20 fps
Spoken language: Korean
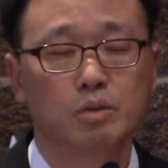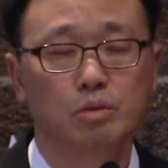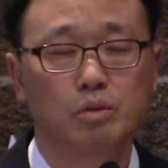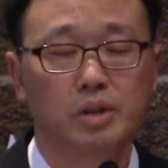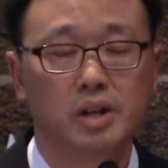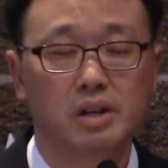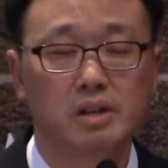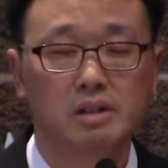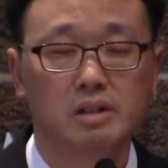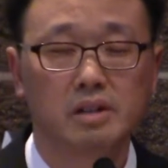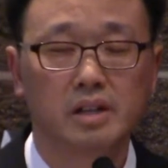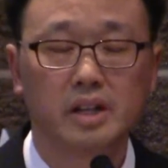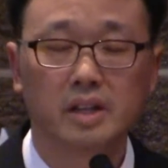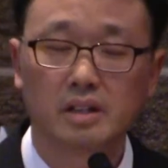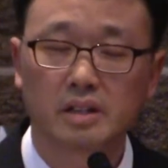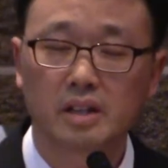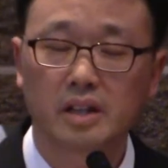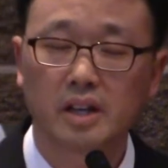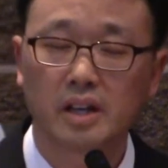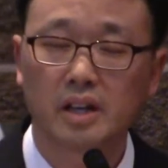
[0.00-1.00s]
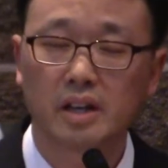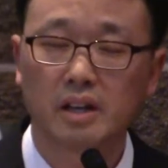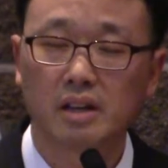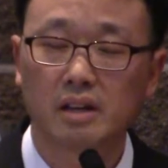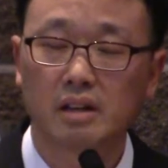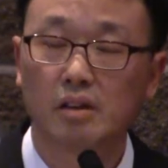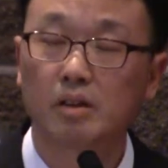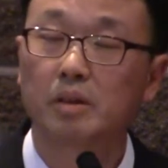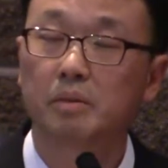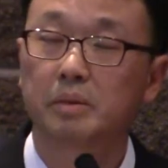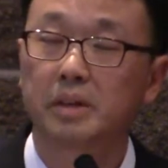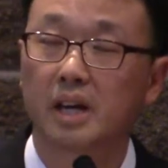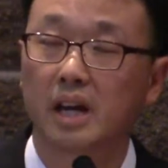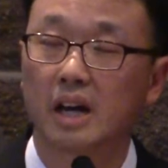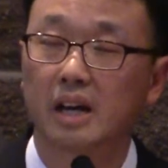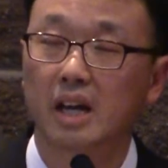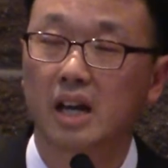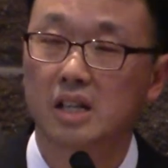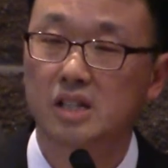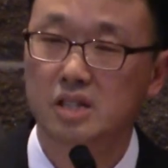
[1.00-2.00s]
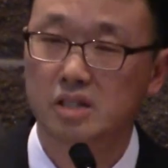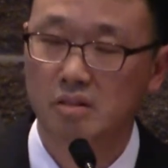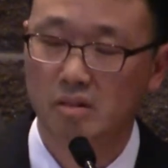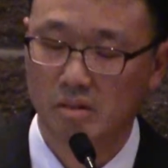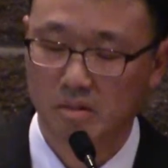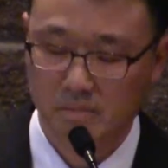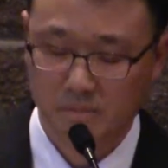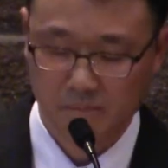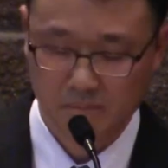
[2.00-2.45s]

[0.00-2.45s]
우리를 이렇게 어렵게 하게 하시고